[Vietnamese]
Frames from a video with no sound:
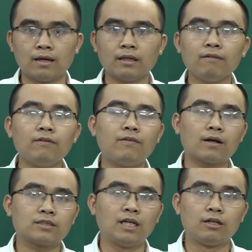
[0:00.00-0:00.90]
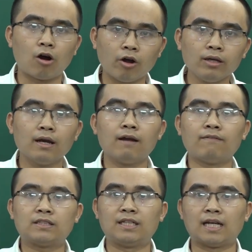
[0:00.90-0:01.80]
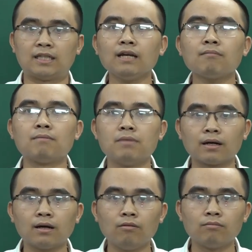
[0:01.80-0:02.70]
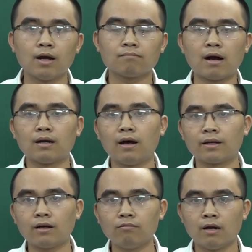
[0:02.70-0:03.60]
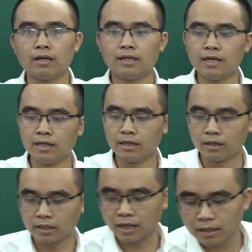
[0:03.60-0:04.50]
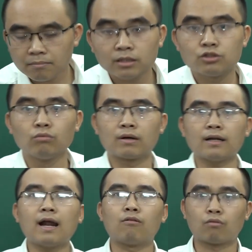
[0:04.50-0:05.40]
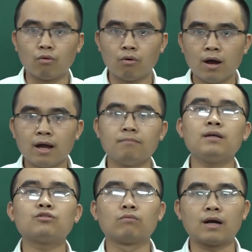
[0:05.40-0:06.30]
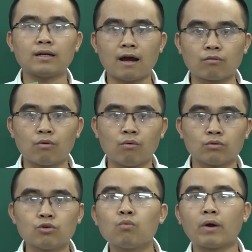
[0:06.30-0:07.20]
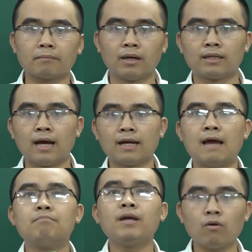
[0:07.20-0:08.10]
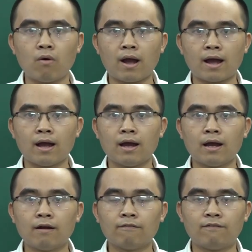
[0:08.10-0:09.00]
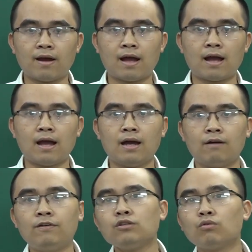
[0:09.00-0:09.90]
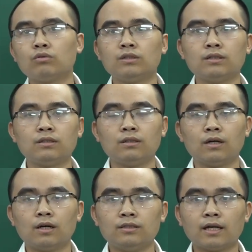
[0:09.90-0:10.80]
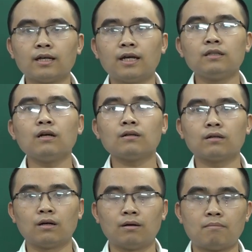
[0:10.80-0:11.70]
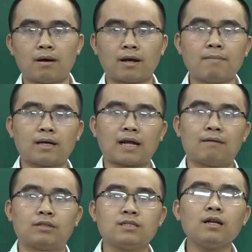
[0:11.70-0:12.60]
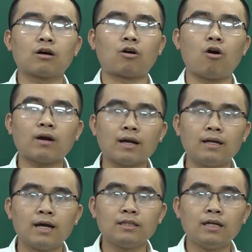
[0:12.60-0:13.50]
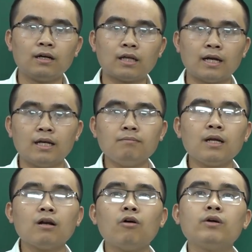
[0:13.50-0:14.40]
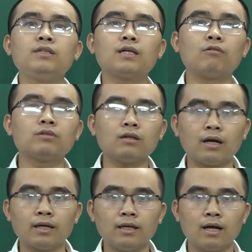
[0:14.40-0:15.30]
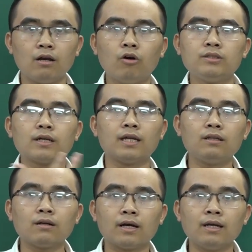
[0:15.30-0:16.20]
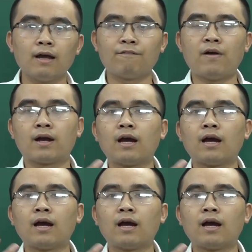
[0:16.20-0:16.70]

Thay vì việc chỉ nói và chỉ giải thích bằng miệng không, bằng lời không, thì người thầy biết dùng các đạo cụ, biết dùng các đạo cụ xung quanh mình để minh họa. Và ví dụ như những cái kiến thức mà các bạn cảm thấy rất là khó khăn, thì người thầy biết lôi những công thức ấy, lôi những kiến thức ấy về